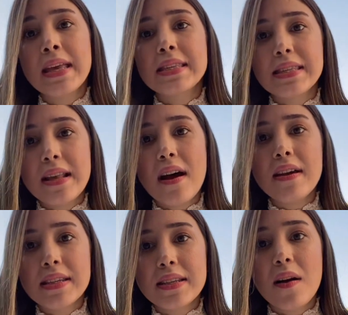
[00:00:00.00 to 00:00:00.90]

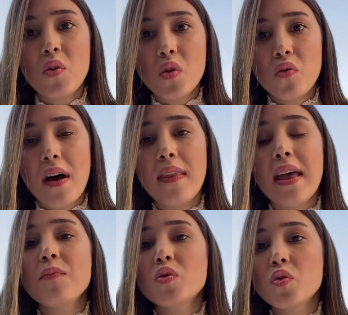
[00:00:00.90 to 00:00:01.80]
Sizden ricam lütfen
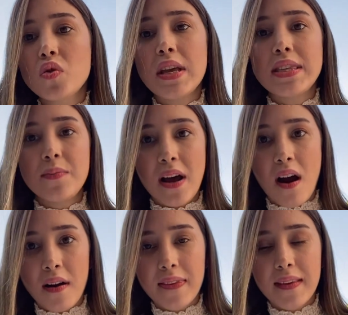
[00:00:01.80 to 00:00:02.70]
hem su tüketimini
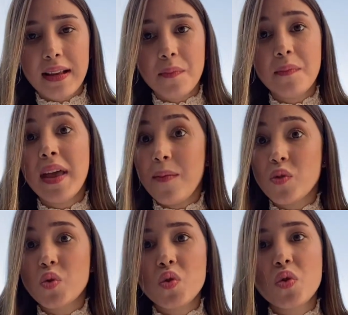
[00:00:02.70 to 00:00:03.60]
arttıralım,
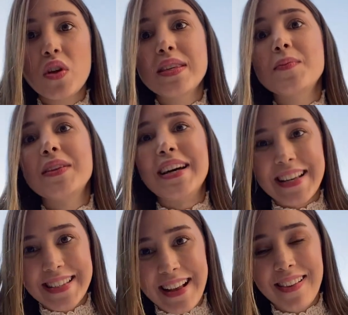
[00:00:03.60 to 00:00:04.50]
hem tuz tüketimini
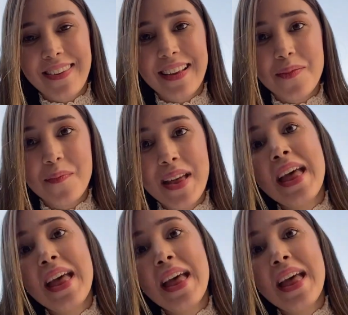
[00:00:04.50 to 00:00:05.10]
azaltalım,